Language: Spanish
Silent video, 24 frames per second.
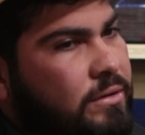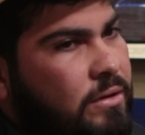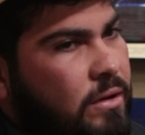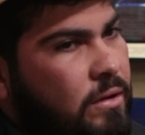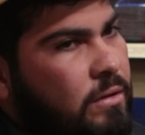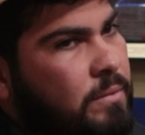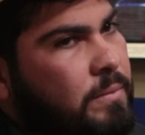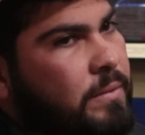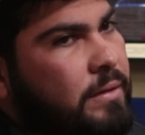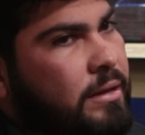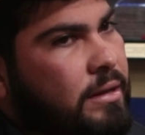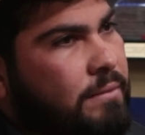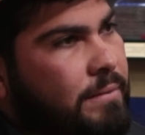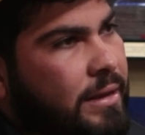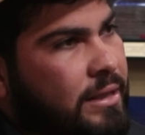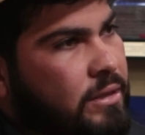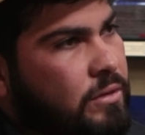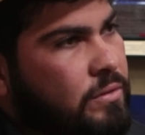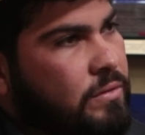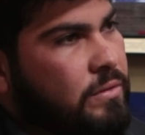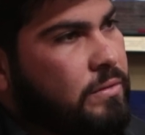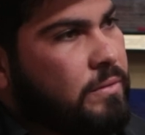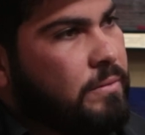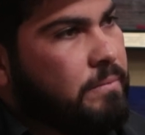no, pero el
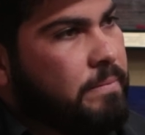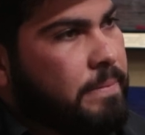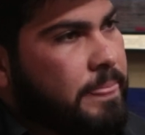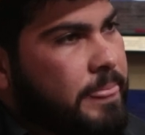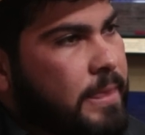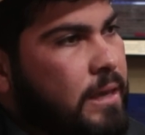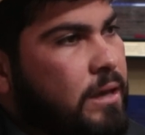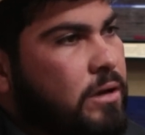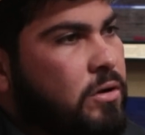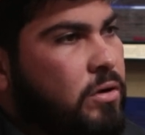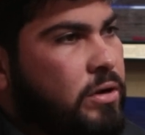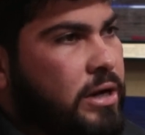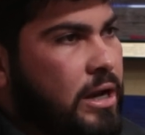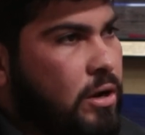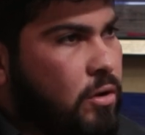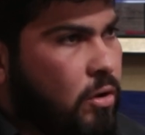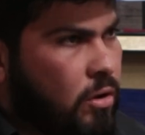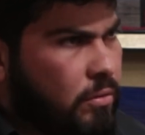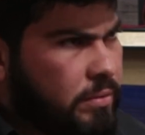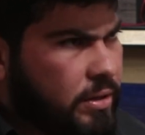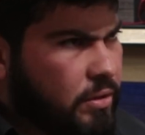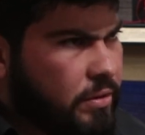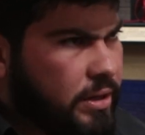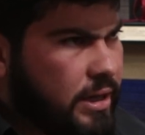vato con el
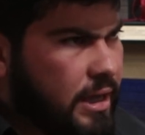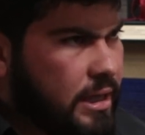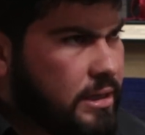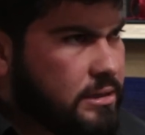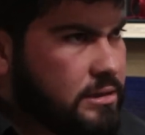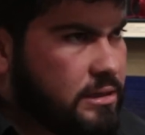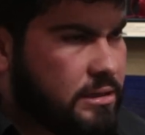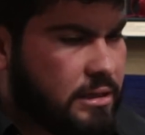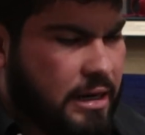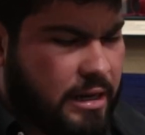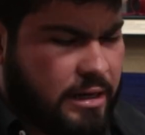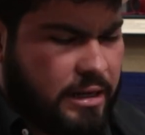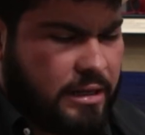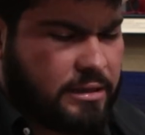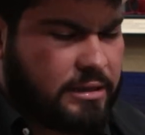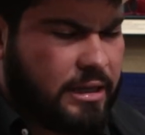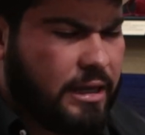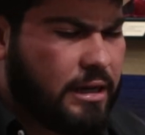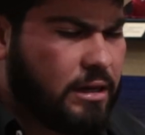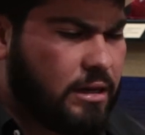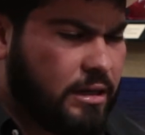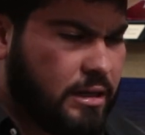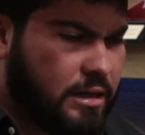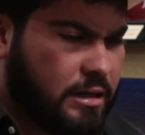lobby, oiga, sin la
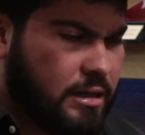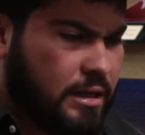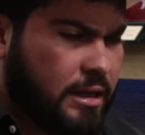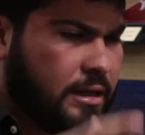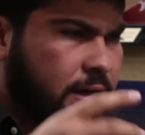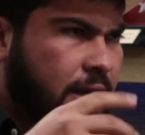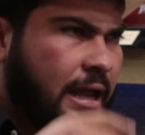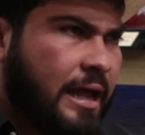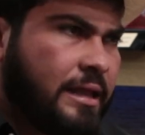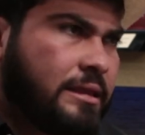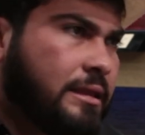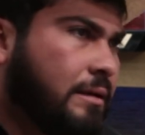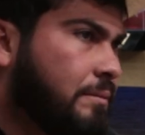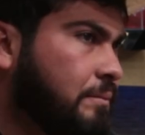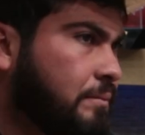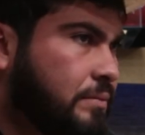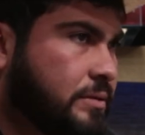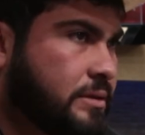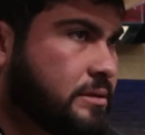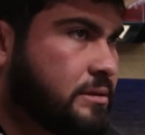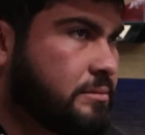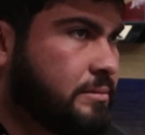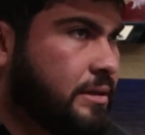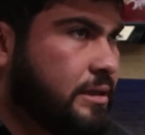neta, el, el, Nata,
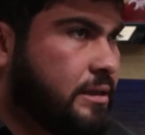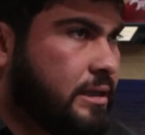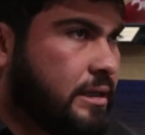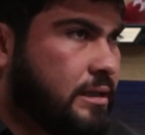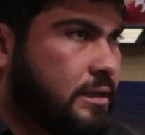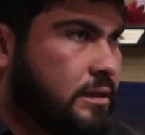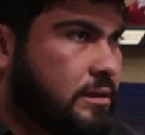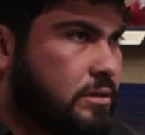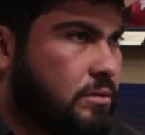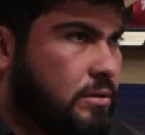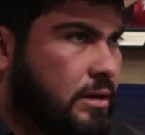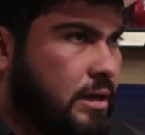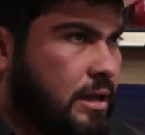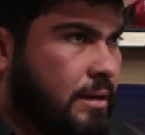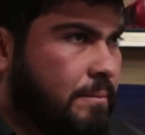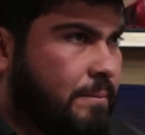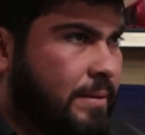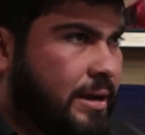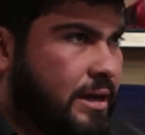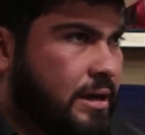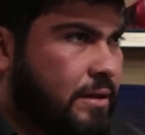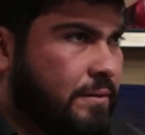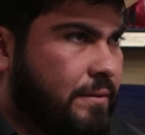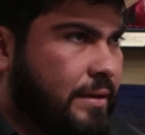pues, ¿me entiendes? Con la de
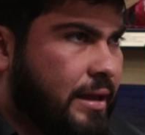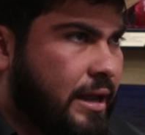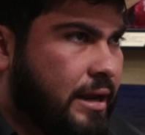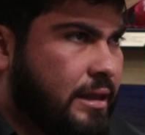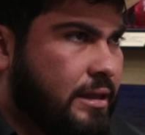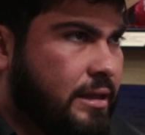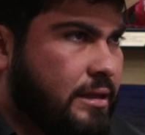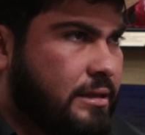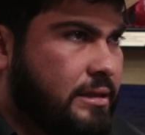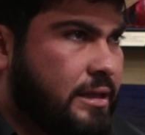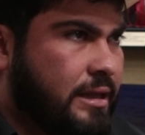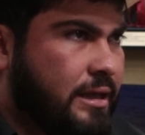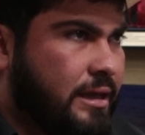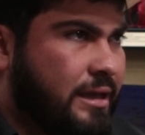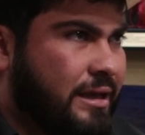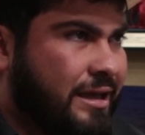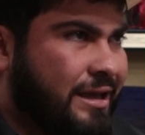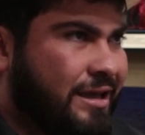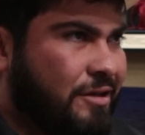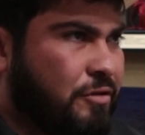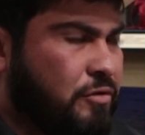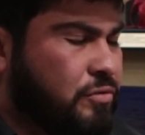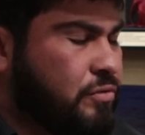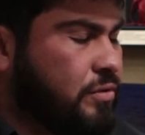Paca Verdes y,
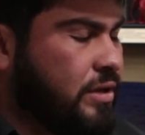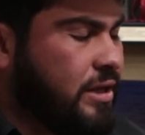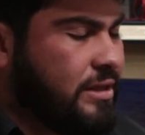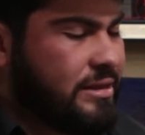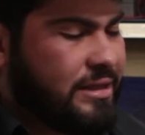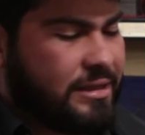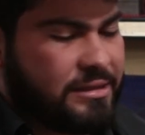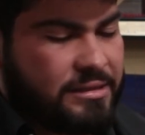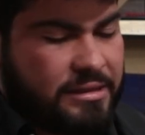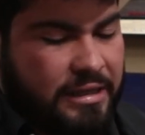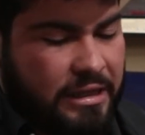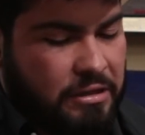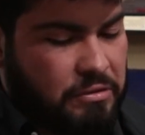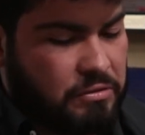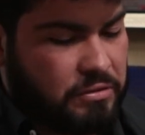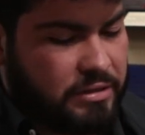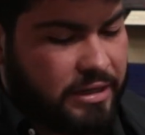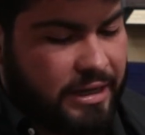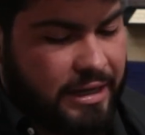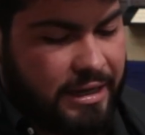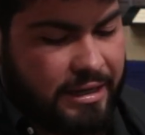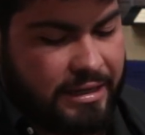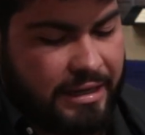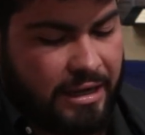yo estoy de testigo
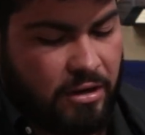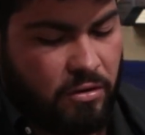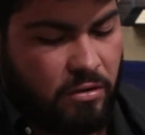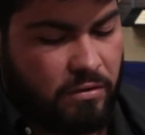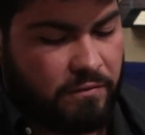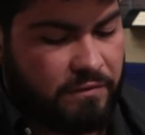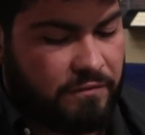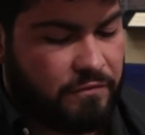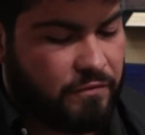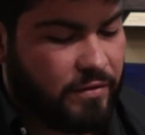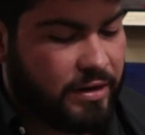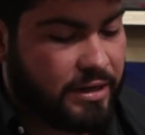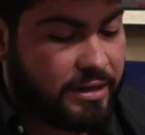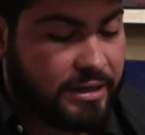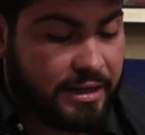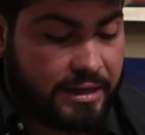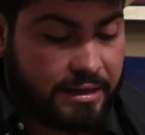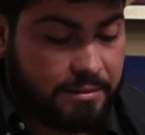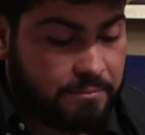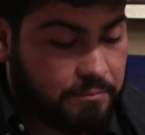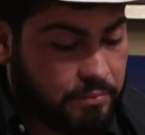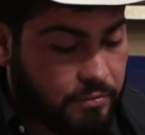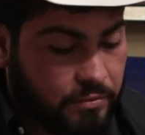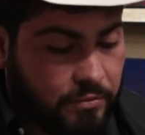que, que el lobby fue el
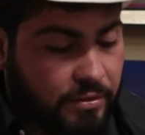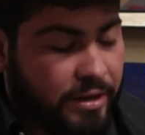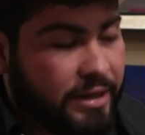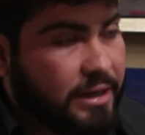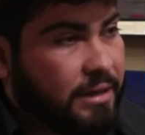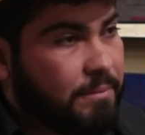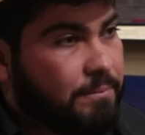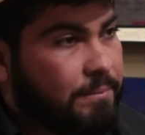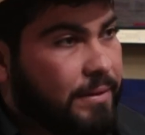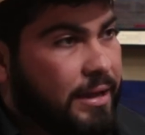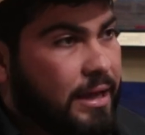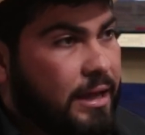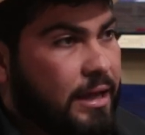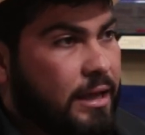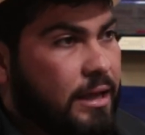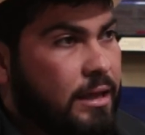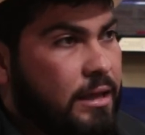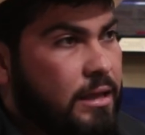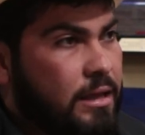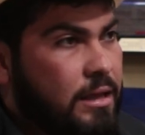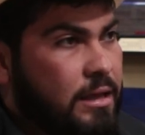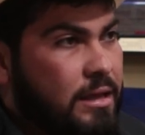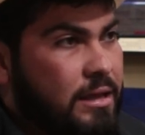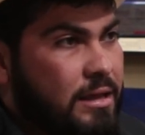que empujó ahí para...
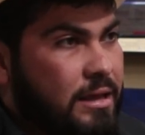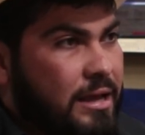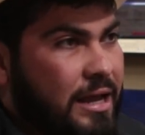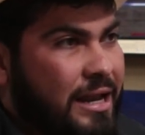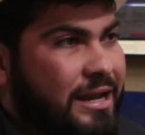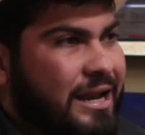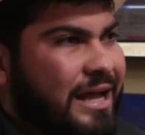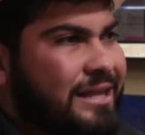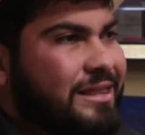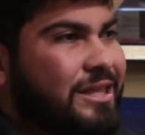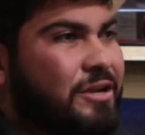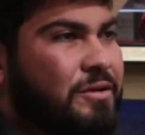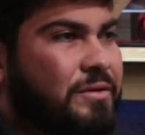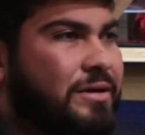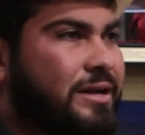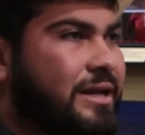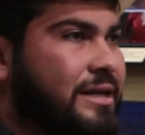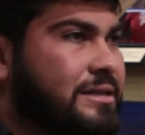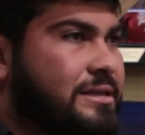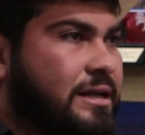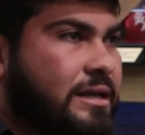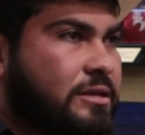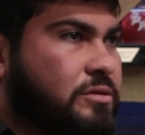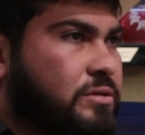El Nata no
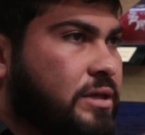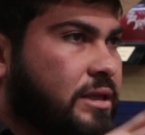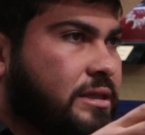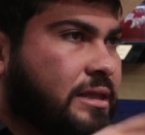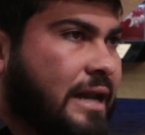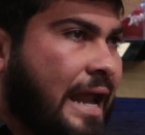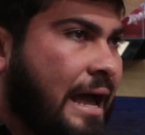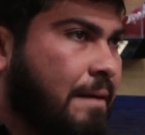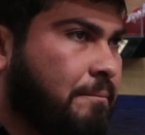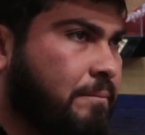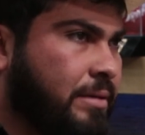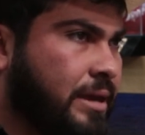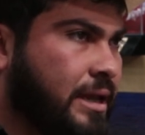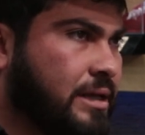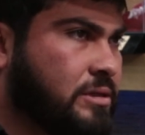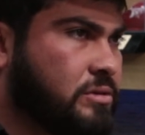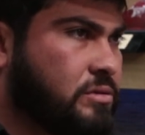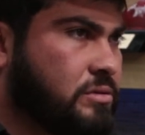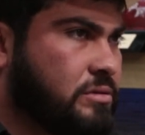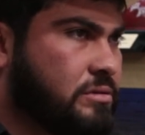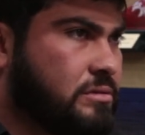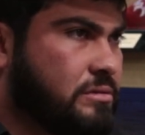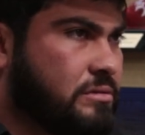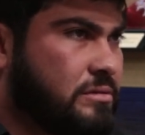quería hacer eso de trap y
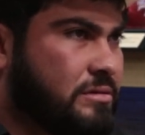eso.